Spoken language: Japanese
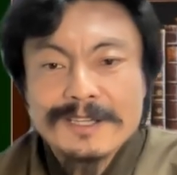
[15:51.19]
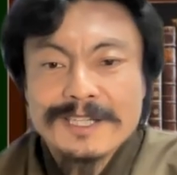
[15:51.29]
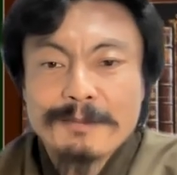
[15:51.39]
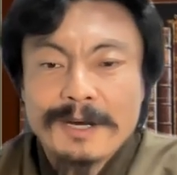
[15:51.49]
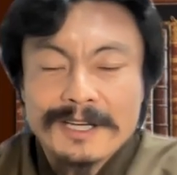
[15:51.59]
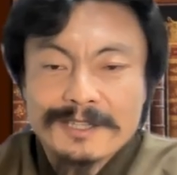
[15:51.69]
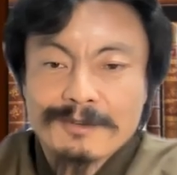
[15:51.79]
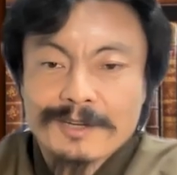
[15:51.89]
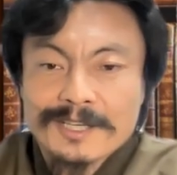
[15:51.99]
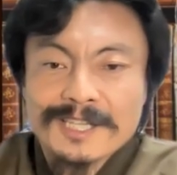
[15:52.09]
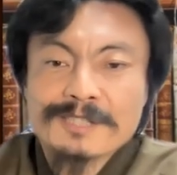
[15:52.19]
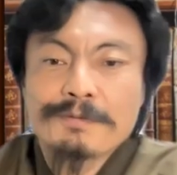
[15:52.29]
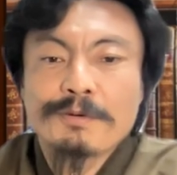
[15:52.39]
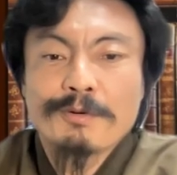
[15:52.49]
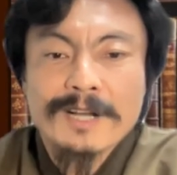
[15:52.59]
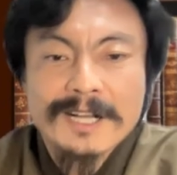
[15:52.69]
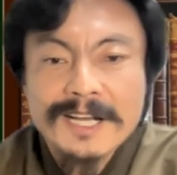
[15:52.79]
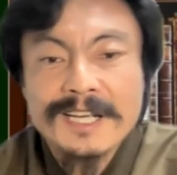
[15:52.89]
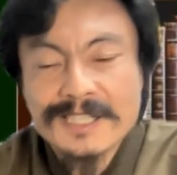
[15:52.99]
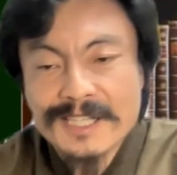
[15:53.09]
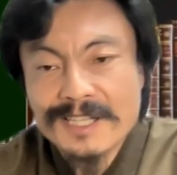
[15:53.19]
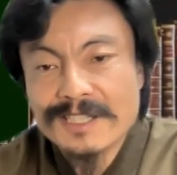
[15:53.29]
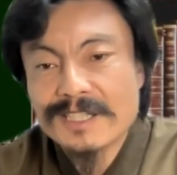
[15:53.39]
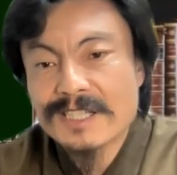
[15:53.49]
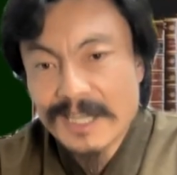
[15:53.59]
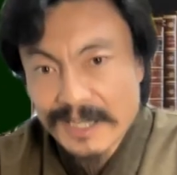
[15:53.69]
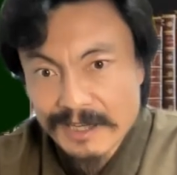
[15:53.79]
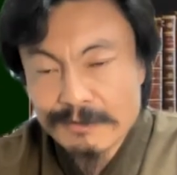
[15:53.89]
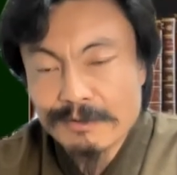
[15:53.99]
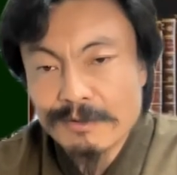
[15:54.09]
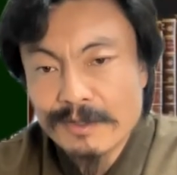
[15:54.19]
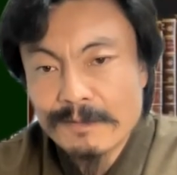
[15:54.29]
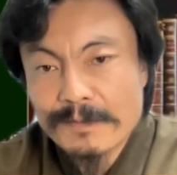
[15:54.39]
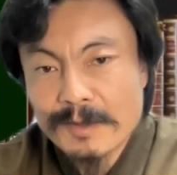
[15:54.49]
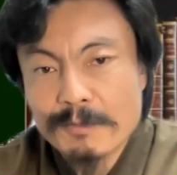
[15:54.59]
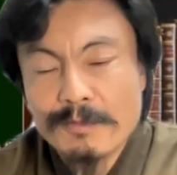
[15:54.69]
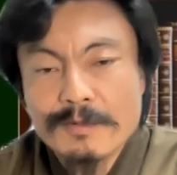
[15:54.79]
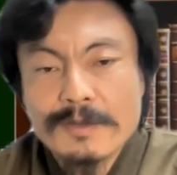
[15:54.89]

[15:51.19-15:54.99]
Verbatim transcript: 利回りっていうか、キャッシュフローが改善される。まあ